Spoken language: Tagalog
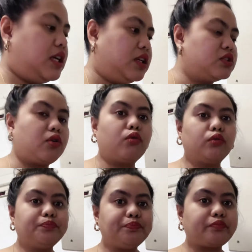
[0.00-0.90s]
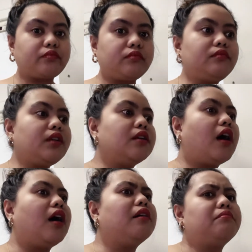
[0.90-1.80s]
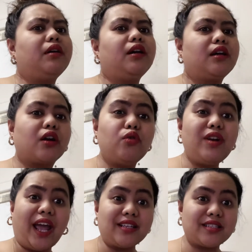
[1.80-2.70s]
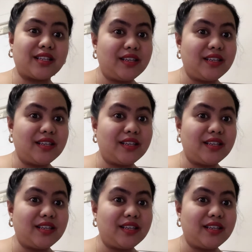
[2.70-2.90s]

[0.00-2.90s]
so um, clueless.